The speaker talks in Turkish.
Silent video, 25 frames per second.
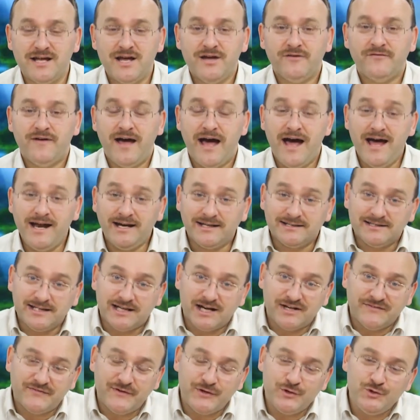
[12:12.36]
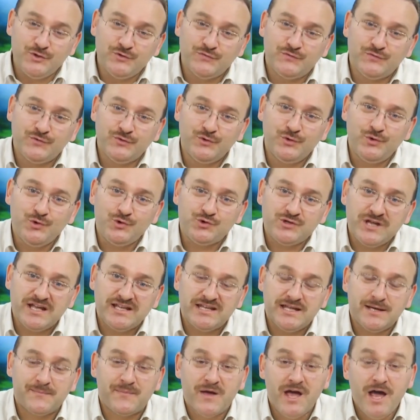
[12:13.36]
ve her tarafa nüfus
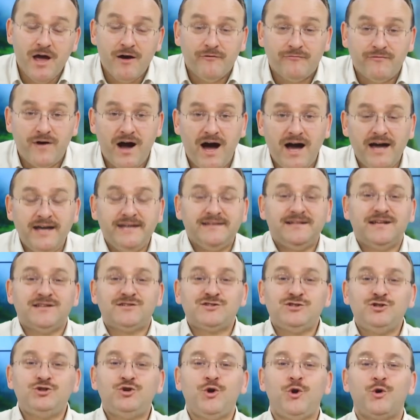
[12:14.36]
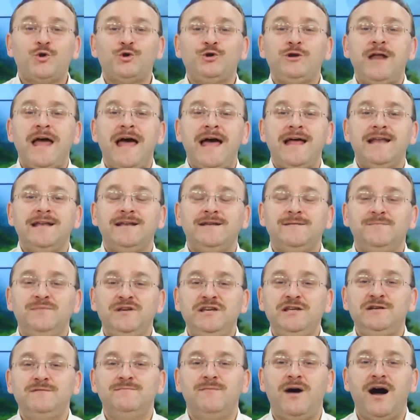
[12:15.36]
edip faydası görünen
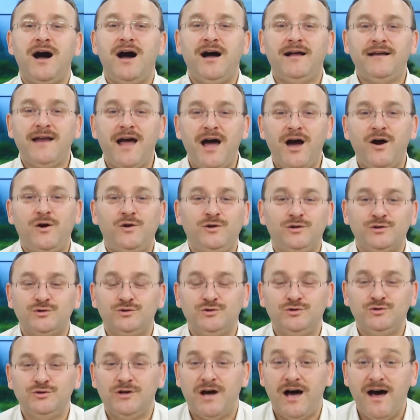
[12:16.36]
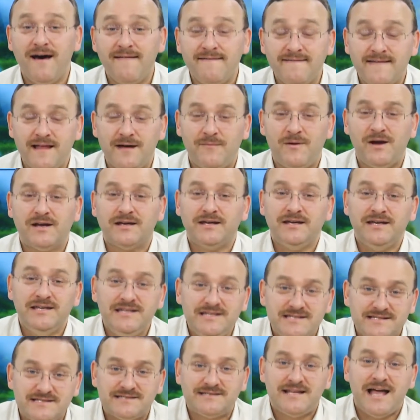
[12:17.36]
bir mana olduğunu anlamak
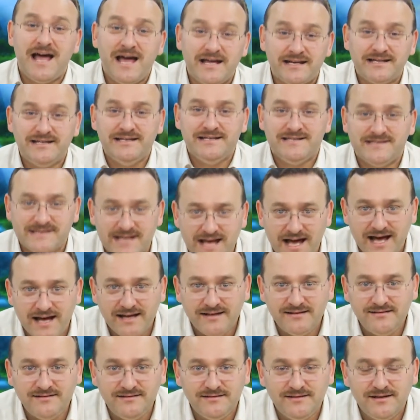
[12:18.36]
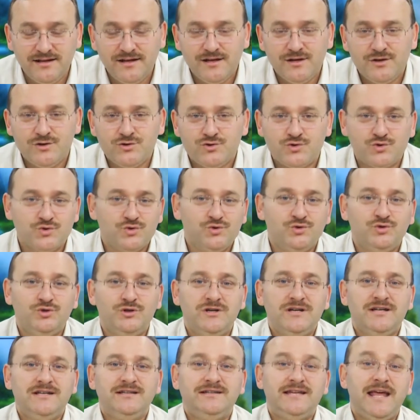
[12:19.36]
ister isen şu
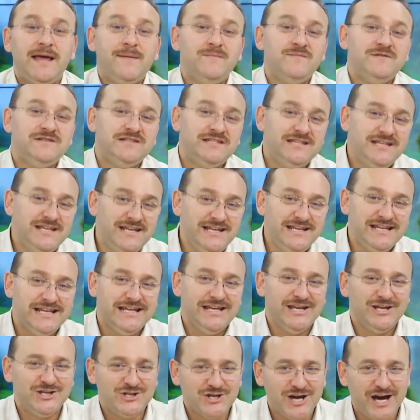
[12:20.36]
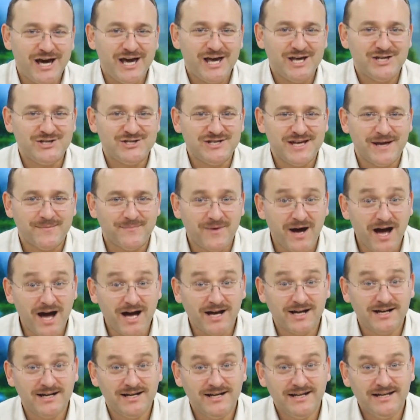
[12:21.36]
temsili hikayeciye
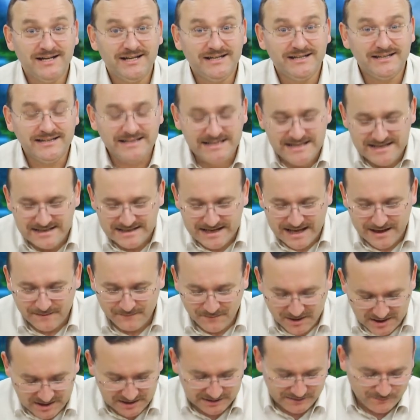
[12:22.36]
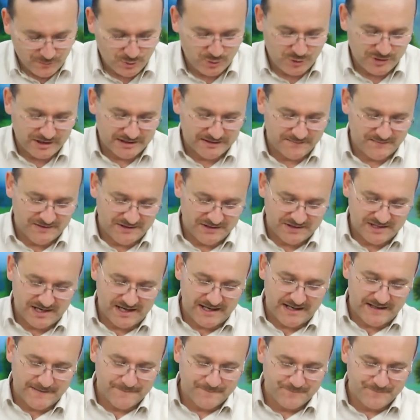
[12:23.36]
bak, dinle. Bakalım okuyalım hikayeyi.